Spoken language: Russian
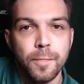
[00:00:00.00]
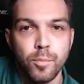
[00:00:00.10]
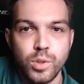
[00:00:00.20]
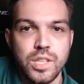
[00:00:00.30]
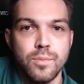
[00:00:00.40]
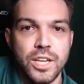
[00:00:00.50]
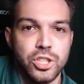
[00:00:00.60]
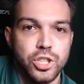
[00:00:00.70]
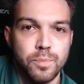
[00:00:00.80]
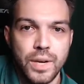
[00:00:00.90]
после матча
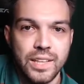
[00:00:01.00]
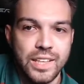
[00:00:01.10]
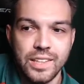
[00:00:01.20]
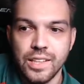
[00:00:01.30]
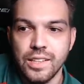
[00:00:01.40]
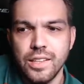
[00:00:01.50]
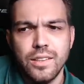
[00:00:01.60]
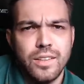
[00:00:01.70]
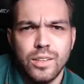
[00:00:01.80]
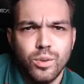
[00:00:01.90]
чемпионата,
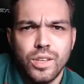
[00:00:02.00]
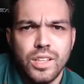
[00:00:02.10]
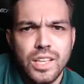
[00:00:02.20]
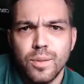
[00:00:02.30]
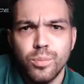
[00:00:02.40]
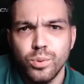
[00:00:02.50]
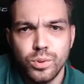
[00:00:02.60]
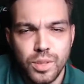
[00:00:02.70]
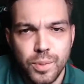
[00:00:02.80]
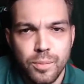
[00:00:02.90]
которые не
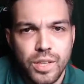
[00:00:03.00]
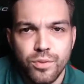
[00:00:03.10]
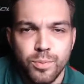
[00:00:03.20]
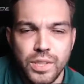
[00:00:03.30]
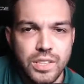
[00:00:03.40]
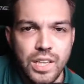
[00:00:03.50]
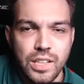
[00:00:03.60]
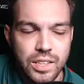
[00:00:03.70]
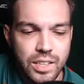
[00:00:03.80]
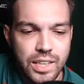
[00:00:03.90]
будут, например, в
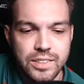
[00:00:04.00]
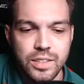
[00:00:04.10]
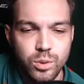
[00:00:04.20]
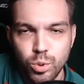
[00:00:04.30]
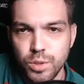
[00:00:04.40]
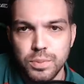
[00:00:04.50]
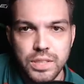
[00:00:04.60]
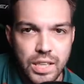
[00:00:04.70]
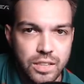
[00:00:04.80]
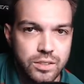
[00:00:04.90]
понедельник играться, тоже
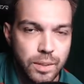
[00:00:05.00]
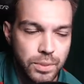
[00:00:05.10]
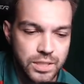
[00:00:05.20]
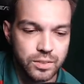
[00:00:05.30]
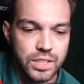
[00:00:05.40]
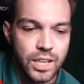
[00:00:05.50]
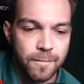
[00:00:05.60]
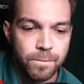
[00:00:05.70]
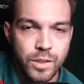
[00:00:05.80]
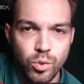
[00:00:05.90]
постараюсь записывать.
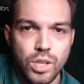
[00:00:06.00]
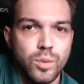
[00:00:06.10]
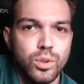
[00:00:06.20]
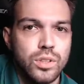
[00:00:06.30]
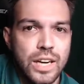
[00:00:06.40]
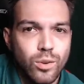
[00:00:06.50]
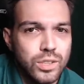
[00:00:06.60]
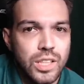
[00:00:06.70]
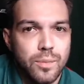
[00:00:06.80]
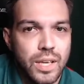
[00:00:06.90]
Но они будут
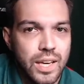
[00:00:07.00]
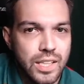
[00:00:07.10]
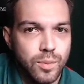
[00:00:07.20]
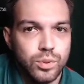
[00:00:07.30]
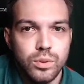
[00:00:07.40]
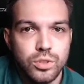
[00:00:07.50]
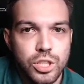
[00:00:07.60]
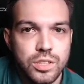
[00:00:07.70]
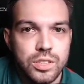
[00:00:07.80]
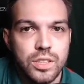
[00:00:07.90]
короткими, они будут
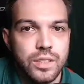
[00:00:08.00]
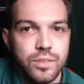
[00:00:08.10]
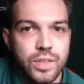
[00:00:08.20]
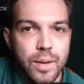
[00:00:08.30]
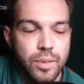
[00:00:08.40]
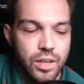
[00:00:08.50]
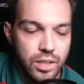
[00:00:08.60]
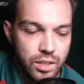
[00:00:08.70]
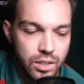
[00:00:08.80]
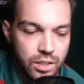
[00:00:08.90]
чисто в
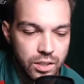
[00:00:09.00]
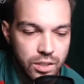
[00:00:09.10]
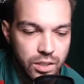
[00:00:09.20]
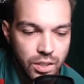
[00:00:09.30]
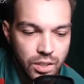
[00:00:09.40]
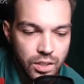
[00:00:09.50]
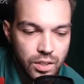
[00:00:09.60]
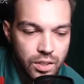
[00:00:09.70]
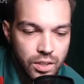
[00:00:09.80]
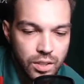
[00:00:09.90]
рамках э,
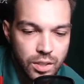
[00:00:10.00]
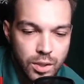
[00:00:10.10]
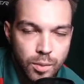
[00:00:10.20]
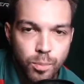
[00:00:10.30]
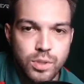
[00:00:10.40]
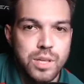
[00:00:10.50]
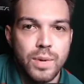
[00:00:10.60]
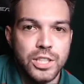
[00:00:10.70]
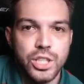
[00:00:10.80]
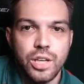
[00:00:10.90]
после,
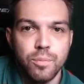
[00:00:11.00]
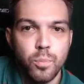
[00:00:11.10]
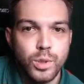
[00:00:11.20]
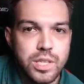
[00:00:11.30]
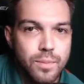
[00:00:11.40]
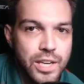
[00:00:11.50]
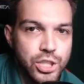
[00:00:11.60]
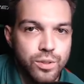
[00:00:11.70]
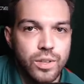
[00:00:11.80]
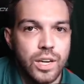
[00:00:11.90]
матч, после
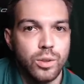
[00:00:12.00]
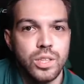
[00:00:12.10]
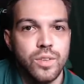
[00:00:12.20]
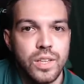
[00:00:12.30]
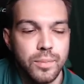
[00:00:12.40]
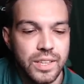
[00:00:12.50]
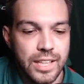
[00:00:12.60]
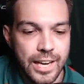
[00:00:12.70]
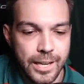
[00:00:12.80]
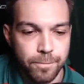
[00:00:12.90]
матчевого короткого
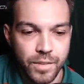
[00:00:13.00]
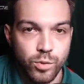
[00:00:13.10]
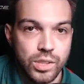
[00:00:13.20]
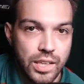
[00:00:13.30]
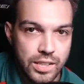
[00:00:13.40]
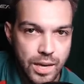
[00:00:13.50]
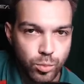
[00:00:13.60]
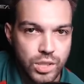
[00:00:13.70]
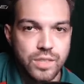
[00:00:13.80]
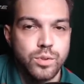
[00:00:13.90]
комментария. Вот. А там у
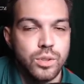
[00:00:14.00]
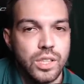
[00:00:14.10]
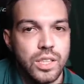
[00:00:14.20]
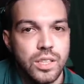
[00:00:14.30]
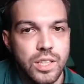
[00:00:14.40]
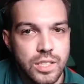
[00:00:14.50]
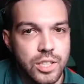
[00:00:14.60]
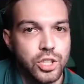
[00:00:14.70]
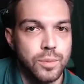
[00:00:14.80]
нас все-таки достаточно